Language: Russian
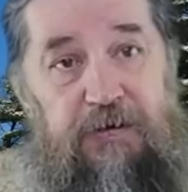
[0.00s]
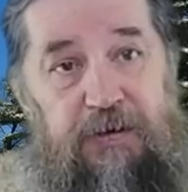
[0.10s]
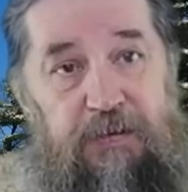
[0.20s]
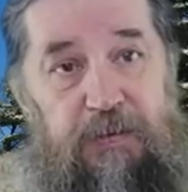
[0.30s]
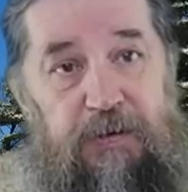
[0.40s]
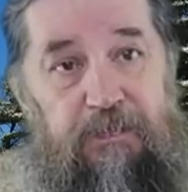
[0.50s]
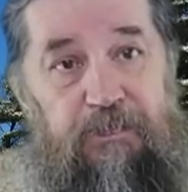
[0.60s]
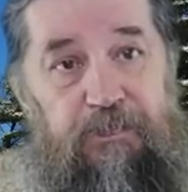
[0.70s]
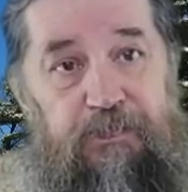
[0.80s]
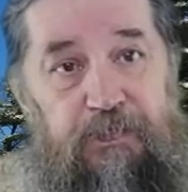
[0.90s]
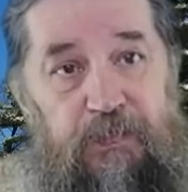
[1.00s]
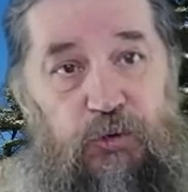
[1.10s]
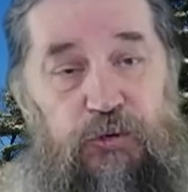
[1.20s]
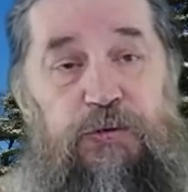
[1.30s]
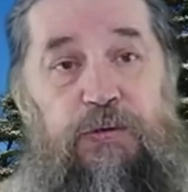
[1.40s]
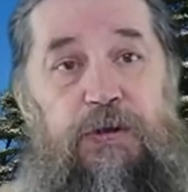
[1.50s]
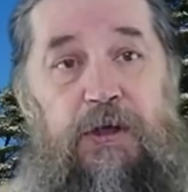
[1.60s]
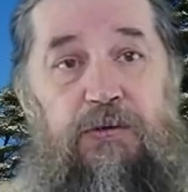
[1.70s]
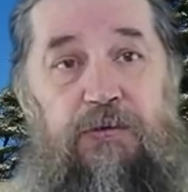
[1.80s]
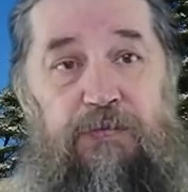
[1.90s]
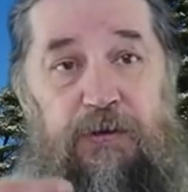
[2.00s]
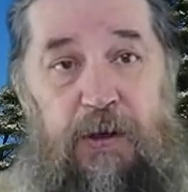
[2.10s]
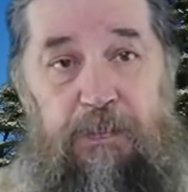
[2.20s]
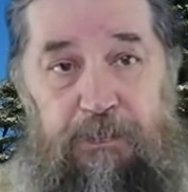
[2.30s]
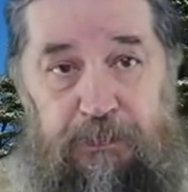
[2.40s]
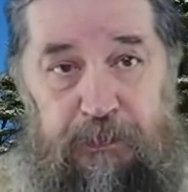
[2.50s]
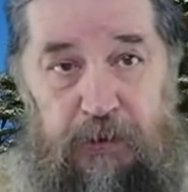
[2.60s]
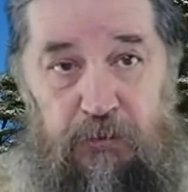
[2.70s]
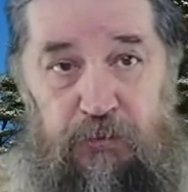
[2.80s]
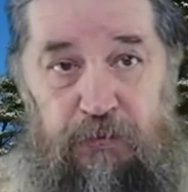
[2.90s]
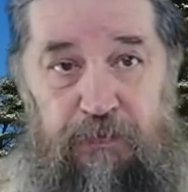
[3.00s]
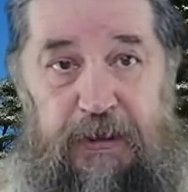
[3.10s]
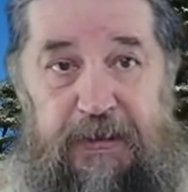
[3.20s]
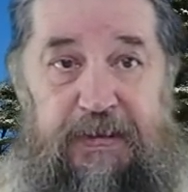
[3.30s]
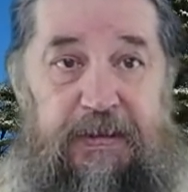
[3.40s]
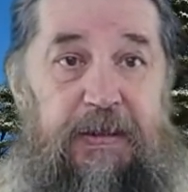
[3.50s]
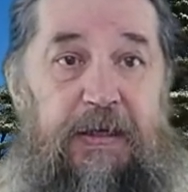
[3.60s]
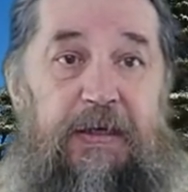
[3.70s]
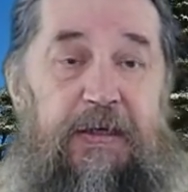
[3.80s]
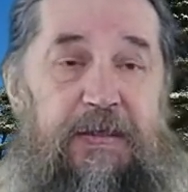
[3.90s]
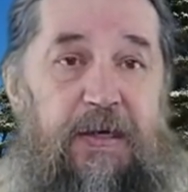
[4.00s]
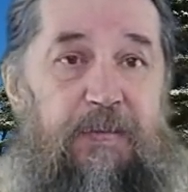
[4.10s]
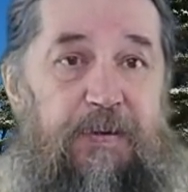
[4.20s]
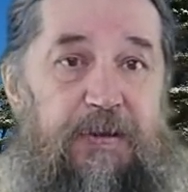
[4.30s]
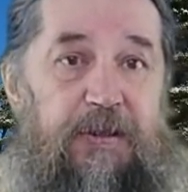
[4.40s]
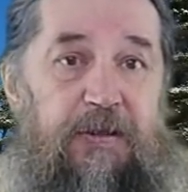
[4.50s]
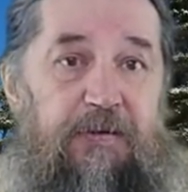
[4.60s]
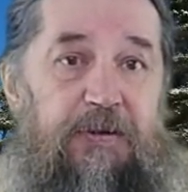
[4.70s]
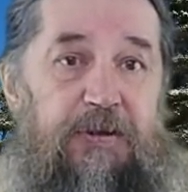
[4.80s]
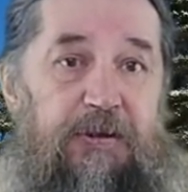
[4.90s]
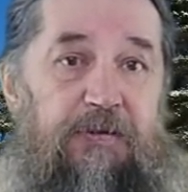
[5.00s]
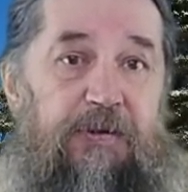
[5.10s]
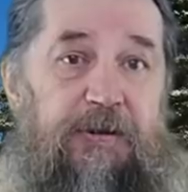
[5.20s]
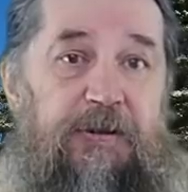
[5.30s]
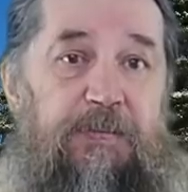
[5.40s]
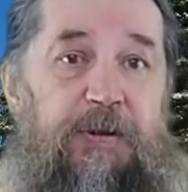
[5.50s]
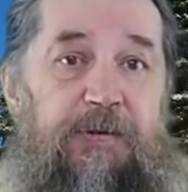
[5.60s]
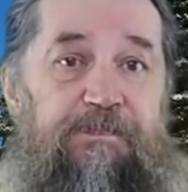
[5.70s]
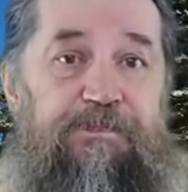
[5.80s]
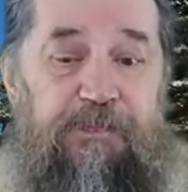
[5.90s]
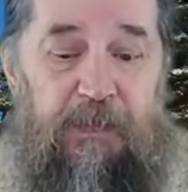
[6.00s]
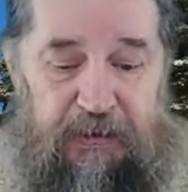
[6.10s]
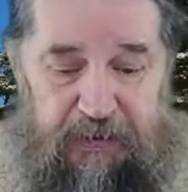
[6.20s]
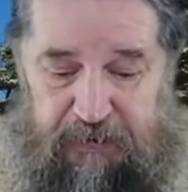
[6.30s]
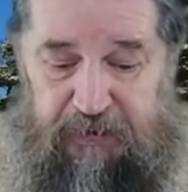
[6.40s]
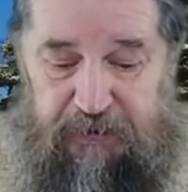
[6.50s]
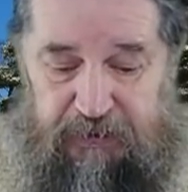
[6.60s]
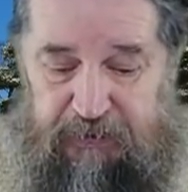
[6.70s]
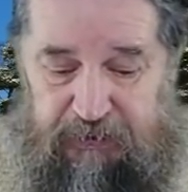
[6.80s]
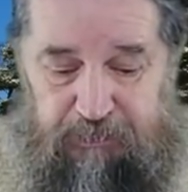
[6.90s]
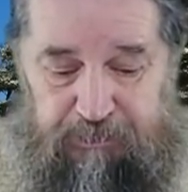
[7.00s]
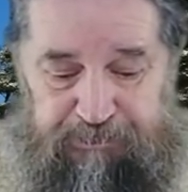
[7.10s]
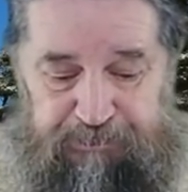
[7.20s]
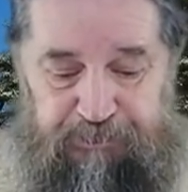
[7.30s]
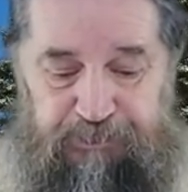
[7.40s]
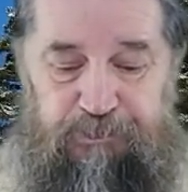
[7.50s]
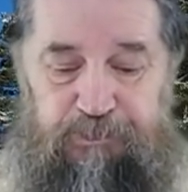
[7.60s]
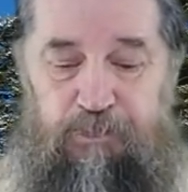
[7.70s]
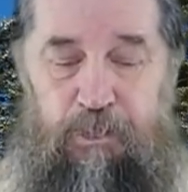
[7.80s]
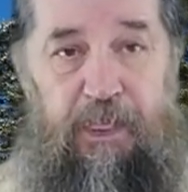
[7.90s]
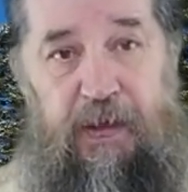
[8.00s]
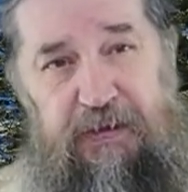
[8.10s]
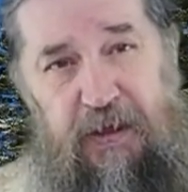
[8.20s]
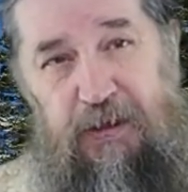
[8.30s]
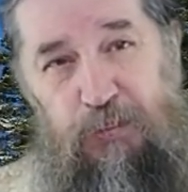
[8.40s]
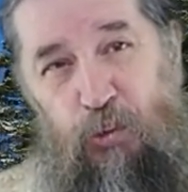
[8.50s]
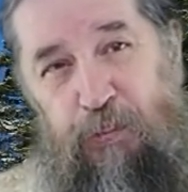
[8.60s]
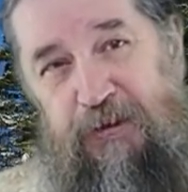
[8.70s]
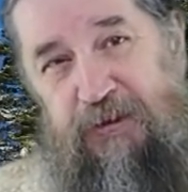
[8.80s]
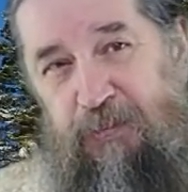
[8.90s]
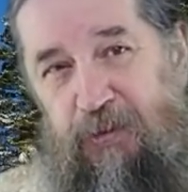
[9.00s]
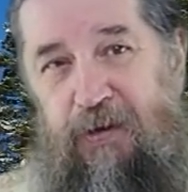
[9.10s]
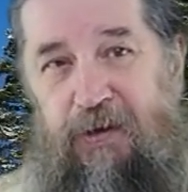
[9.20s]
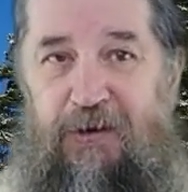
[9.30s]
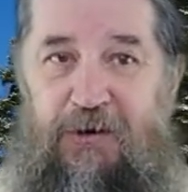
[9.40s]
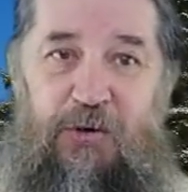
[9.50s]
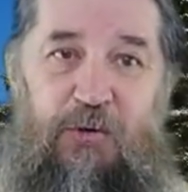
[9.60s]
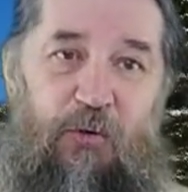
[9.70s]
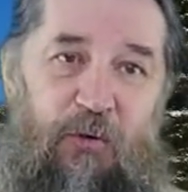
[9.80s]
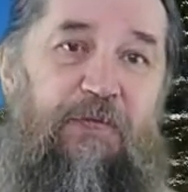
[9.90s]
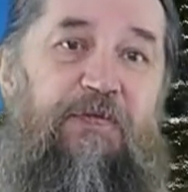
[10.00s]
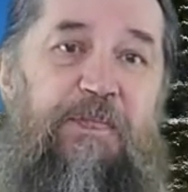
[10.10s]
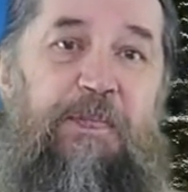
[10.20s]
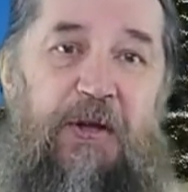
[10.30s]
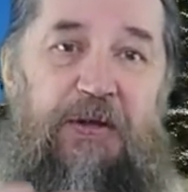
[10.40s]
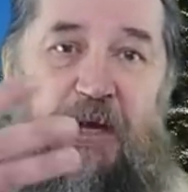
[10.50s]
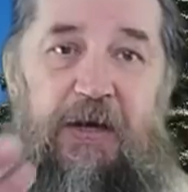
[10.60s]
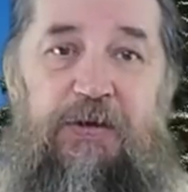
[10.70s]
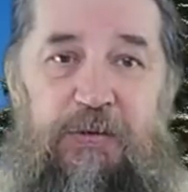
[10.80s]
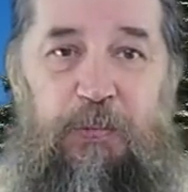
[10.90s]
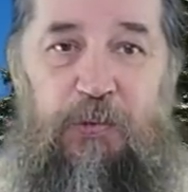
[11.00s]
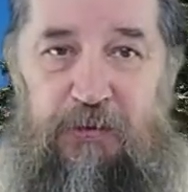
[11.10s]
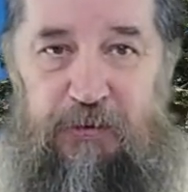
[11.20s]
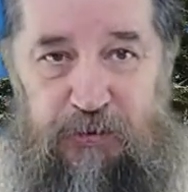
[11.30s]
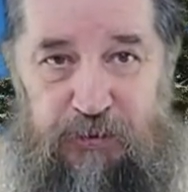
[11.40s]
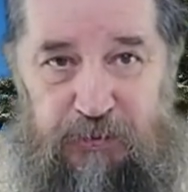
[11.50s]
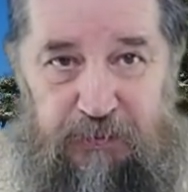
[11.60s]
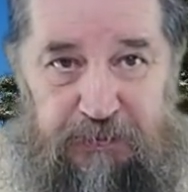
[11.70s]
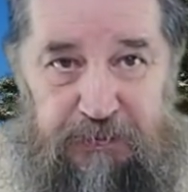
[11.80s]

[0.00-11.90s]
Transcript: детьми. То есть он дает нам такую власть самим становиться его детьми, если захотим. И таким образом он выполняет полностью